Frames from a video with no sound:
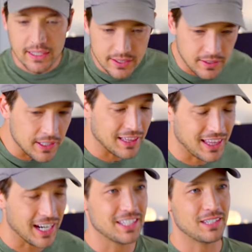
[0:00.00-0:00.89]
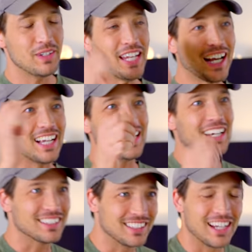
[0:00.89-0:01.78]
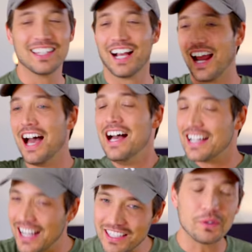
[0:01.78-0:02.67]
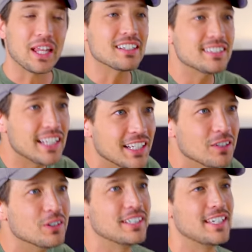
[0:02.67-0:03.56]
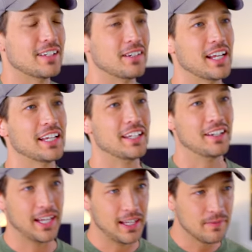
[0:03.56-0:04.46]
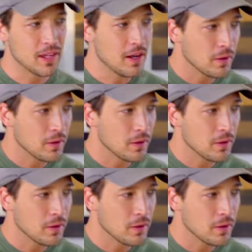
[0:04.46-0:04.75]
なくすんだったら自分で鍵なくしてるんだから、鍵をなくさないようにしないといけないんだよね。